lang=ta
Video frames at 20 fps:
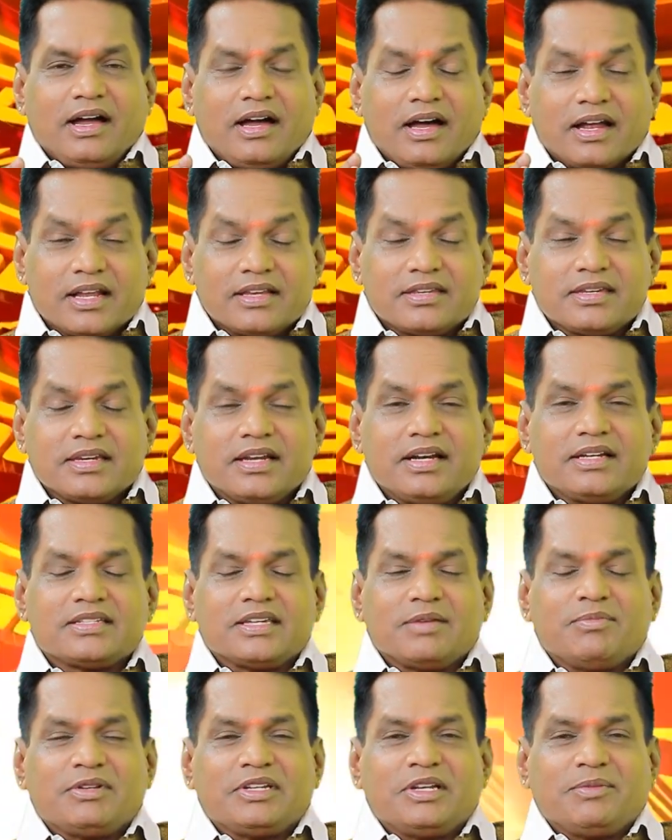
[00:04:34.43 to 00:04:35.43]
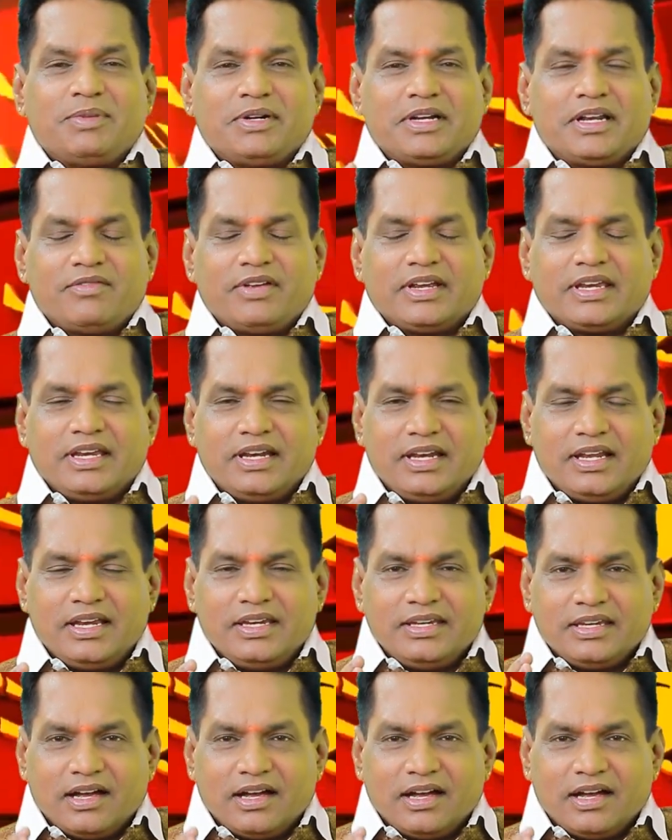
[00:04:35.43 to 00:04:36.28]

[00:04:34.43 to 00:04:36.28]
அரசியல் சம்பந்தப்பட்ட வகையில்